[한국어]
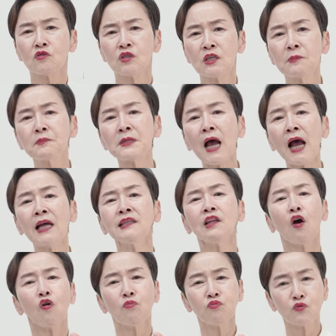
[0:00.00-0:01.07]

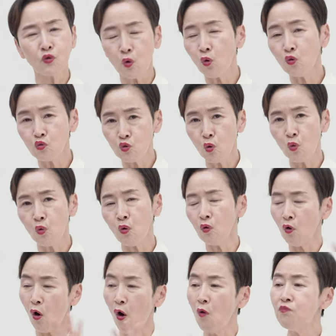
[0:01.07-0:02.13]
집착한다고 무조건 좋고
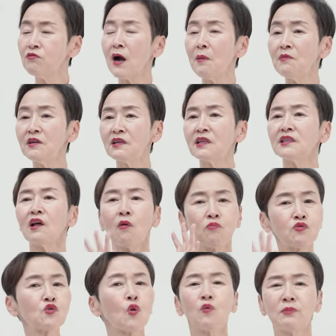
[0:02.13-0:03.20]
거부감을 느낀다고
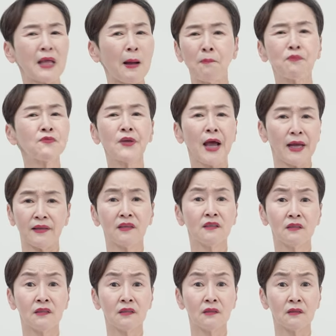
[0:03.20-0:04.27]
무조건 나쁜 게
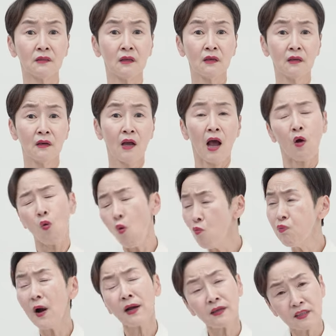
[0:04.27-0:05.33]
아니거든
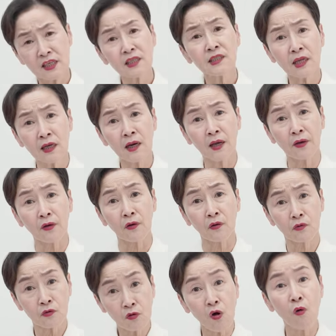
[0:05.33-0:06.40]
공부하기 싫잖아요
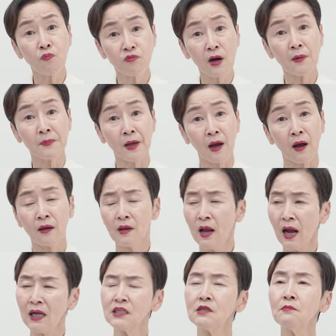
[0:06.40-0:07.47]
그 거부감이야
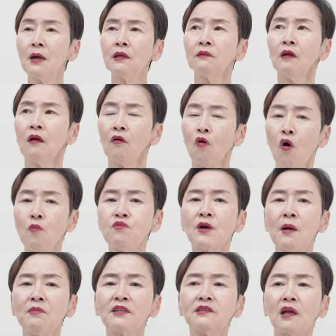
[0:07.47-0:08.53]
하지만
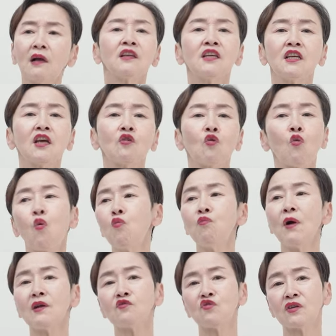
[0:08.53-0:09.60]
거부감을 딱 이기고
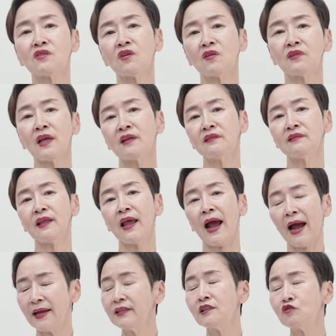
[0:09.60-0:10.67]
공부할 수 있어야 되는데
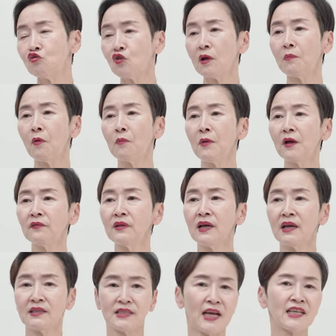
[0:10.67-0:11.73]
아이들 중에 보면
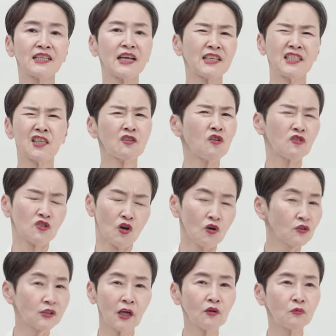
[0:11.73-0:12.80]
자기가 싫은 거
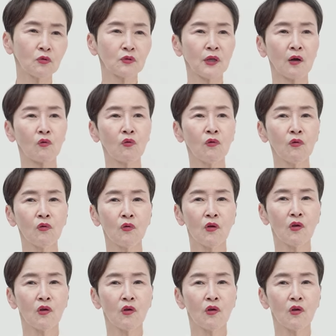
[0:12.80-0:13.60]
절대로 못하고